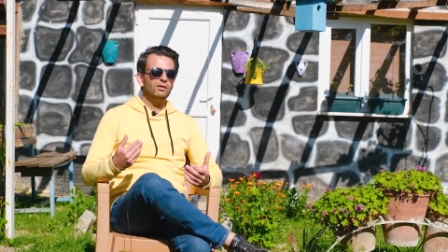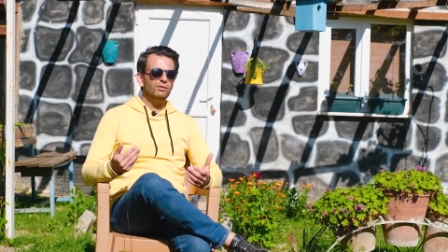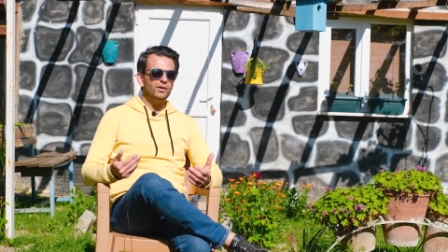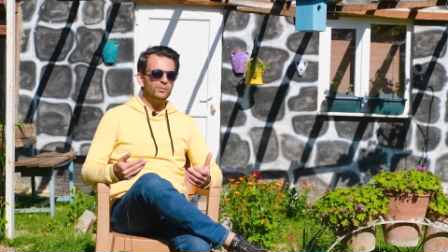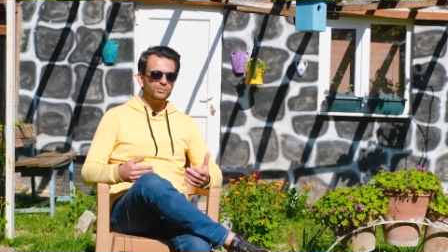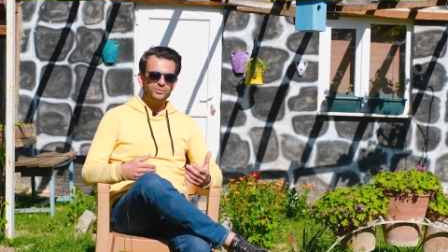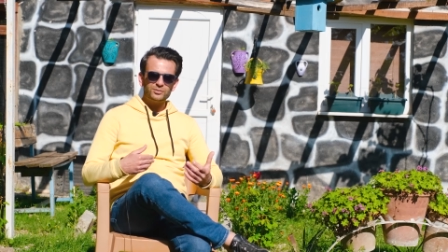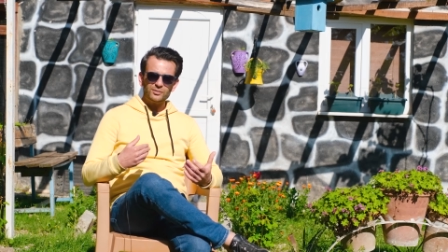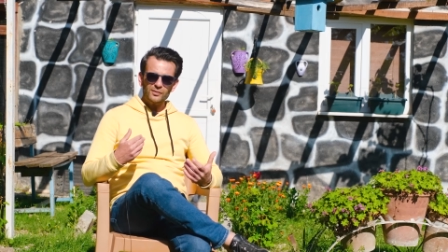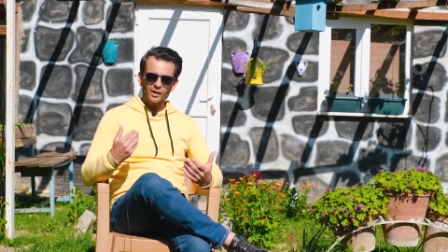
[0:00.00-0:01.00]
Ve
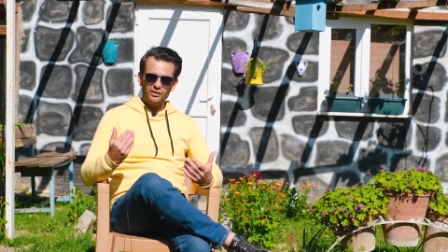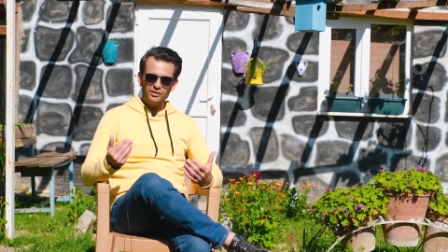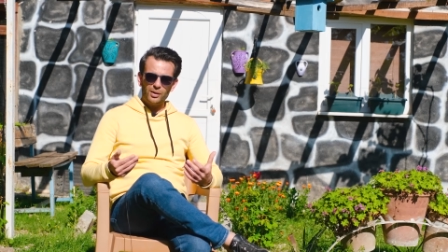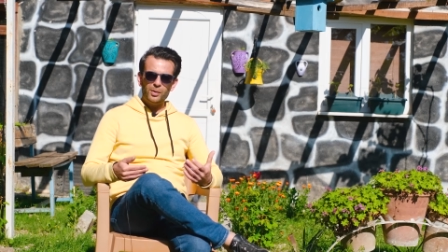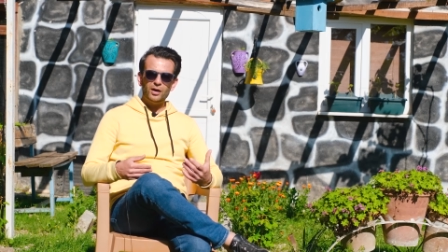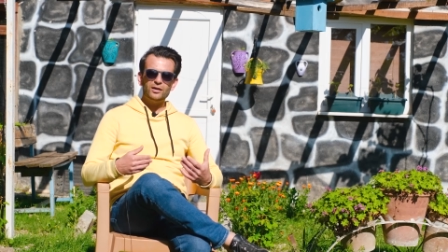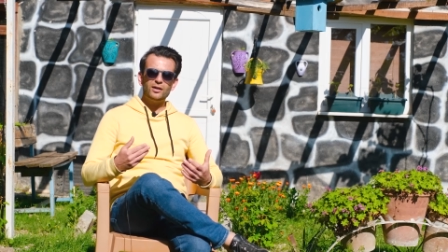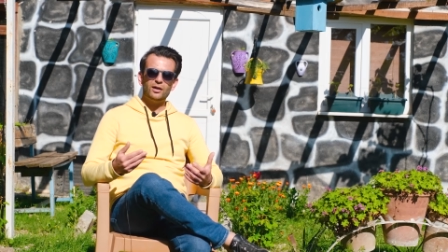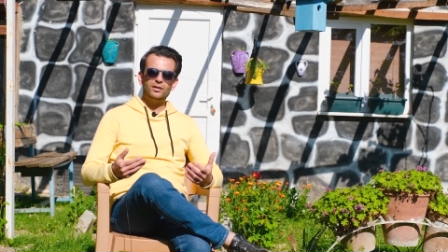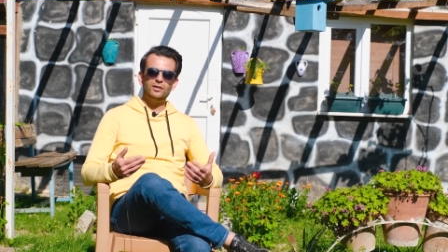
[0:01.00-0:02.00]
zamanı
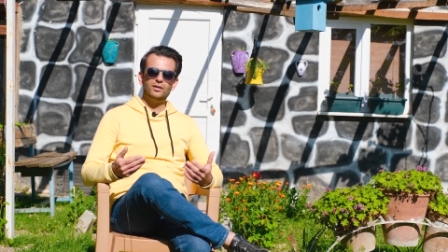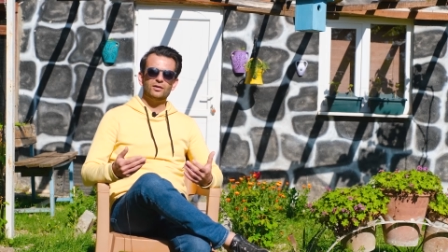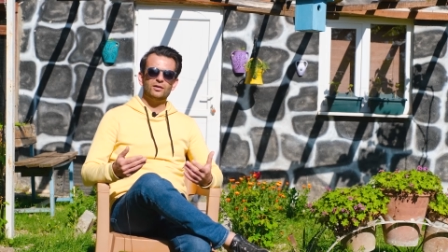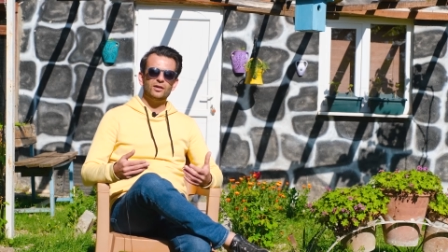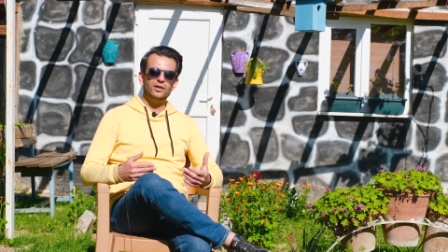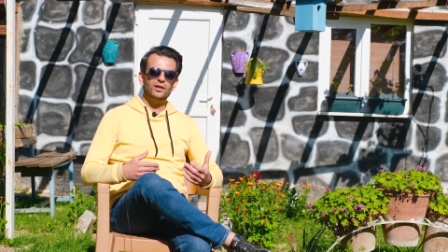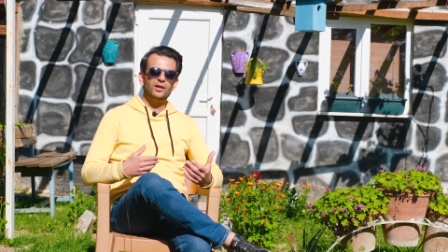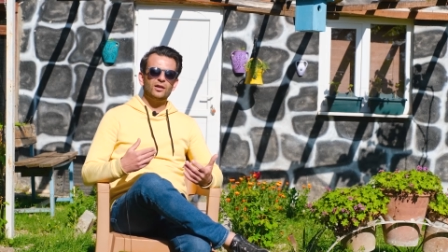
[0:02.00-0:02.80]
geldiğinde